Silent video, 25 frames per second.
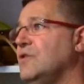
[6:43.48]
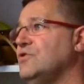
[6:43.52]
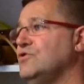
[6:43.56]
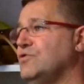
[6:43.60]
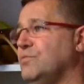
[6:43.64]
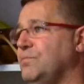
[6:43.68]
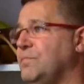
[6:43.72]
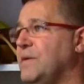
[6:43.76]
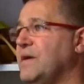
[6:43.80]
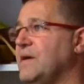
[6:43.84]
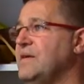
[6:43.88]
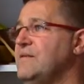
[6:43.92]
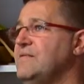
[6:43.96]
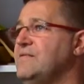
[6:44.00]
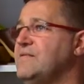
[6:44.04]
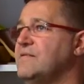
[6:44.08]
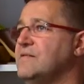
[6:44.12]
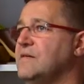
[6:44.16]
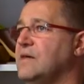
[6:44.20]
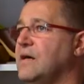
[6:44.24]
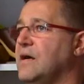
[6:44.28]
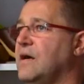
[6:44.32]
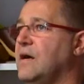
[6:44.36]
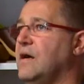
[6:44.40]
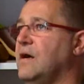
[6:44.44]
je
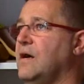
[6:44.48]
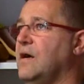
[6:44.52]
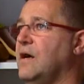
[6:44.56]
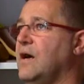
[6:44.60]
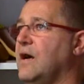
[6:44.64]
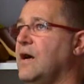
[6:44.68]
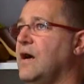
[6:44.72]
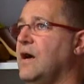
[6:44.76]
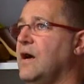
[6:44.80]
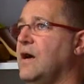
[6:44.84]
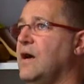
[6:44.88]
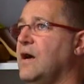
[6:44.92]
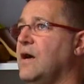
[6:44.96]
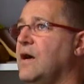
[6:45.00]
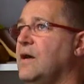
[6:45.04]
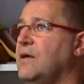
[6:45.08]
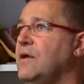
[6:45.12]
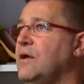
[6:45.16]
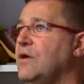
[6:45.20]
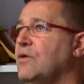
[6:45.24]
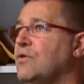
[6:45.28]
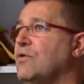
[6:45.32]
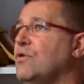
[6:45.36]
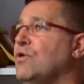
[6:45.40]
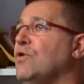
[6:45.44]
pense à,
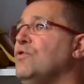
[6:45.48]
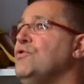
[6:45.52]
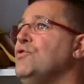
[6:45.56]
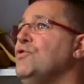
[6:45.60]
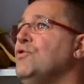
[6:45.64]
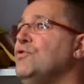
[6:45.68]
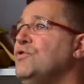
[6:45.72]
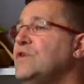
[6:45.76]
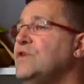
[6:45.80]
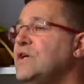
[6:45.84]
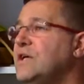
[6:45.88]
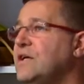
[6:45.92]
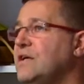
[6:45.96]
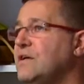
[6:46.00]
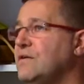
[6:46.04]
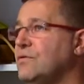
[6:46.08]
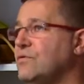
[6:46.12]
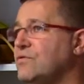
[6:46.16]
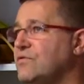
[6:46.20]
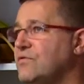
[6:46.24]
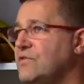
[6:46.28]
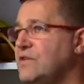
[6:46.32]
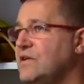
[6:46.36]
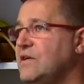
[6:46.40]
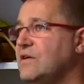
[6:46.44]
que l'on donnait
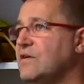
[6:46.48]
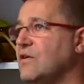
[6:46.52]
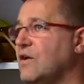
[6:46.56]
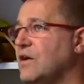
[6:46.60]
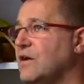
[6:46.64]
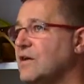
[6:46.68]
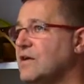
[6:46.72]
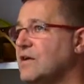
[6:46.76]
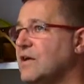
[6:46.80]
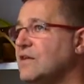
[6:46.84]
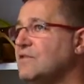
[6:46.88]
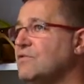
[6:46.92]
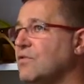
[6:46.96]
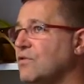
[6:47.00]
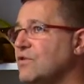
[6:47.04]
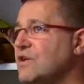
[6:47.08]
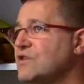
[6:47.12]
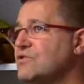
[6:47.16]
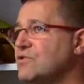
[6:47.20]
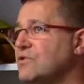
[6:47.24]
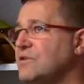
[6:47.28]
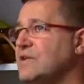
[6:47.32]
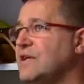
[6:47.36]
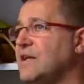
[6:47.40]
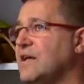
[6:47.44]
aussi quand, on
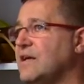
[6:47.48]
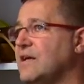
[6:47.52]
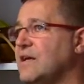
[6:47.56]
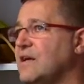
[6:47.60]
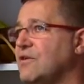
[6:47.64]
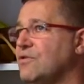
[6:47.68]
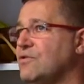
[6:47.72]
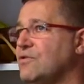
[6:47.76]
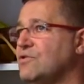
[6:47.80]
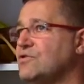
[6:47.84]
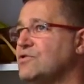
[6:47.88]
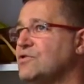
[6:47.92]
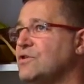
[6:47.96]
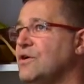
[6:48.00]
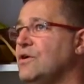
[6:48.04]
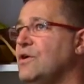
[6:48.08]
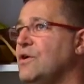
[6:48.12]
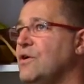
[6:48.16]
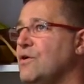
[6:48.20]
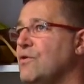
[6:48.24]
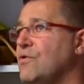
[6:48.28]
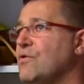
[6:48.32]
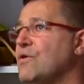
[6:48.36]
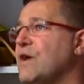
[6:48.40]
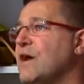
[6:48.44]
achetait la galoche
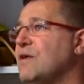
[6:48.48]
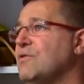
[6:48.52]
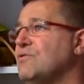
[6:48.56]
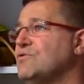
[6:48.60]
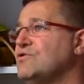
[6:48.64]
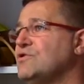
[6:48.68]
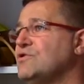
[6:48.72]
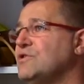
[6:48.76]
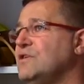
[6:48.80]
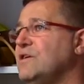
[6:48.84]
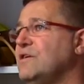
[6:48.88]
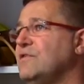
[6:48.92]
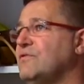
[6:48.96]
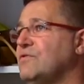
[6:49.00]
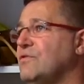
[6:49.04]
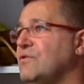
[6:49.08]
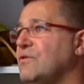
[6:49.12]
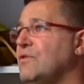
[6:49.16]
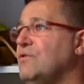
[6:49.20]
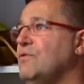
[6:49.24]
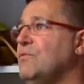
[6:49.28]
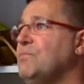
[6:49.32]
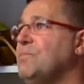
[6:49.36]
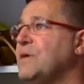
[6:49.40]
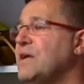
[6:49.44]
au galochier,
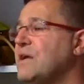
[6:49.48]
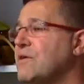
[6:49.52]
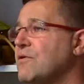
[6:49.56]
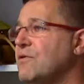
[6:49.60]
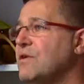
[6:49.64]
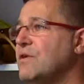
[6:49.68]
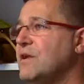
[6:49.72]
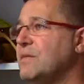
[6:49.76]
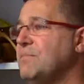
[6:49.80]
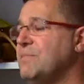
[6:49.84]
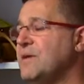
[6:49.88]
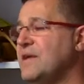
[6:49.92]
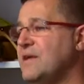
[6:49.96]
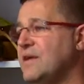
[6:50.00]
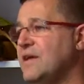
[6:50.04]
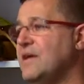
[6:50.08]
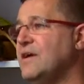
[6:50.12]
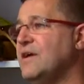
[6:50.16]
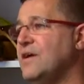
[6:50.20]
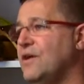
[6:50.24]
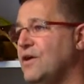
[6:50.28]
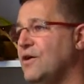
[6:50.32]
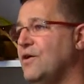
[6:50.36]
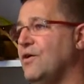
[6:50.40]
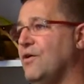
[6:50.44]
selon le prix qu'on les
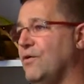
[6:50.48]
payait,